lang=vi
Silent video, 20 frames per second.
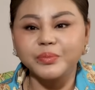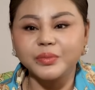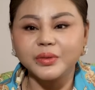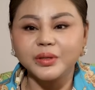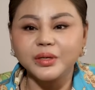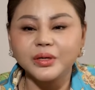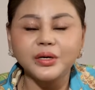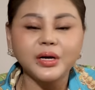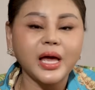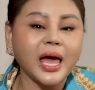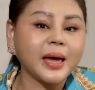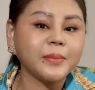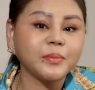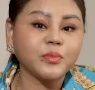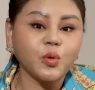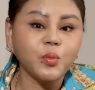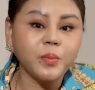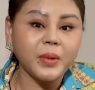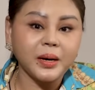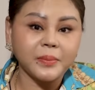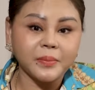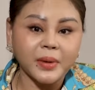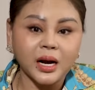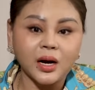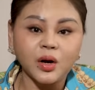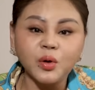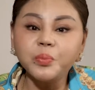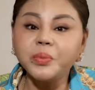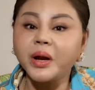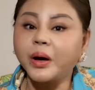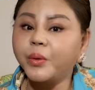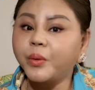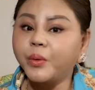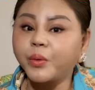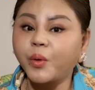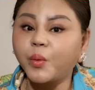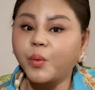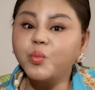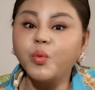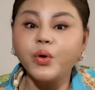người em của mình mà lúc nào
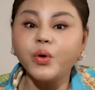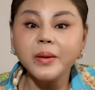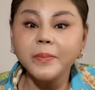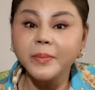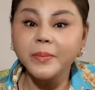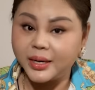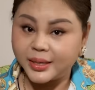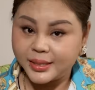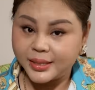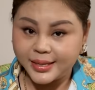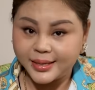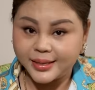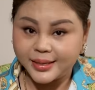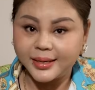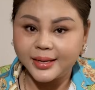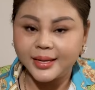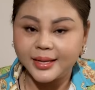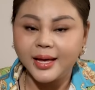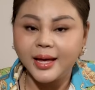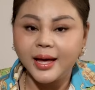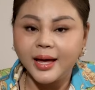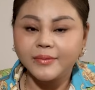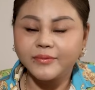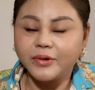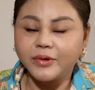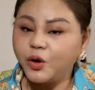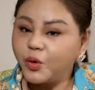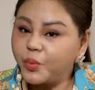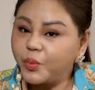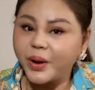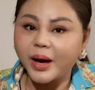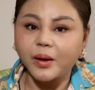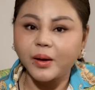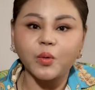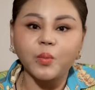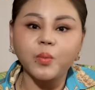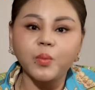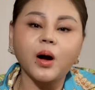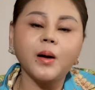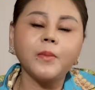cũng quý mình hết trơn á và lúc nào
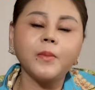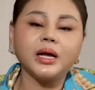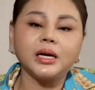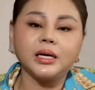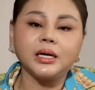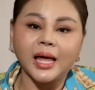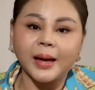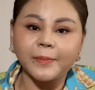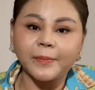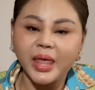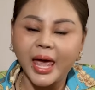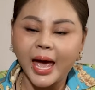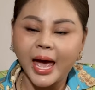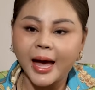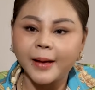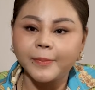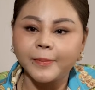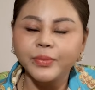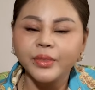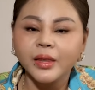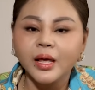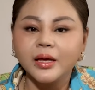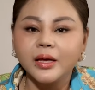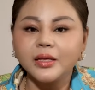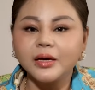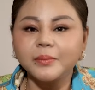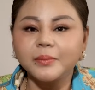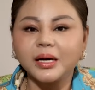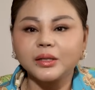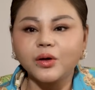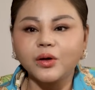cũng có mình tham gia nhưng mà